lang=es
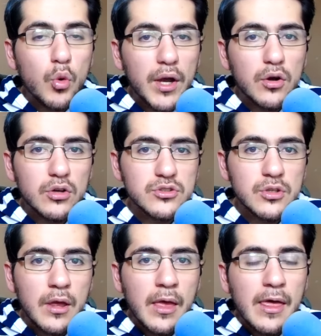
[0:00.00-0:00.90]

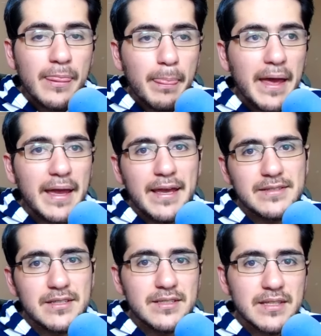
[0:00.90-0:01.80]
juegos de
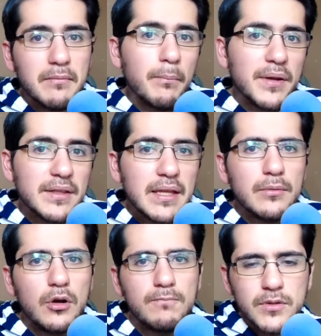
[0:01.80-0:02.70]
ese sistema
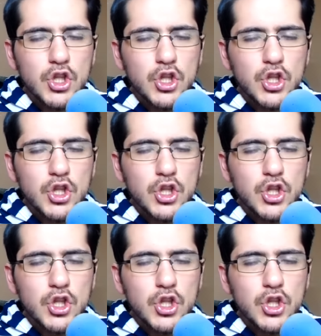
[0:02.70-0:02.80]
operativo.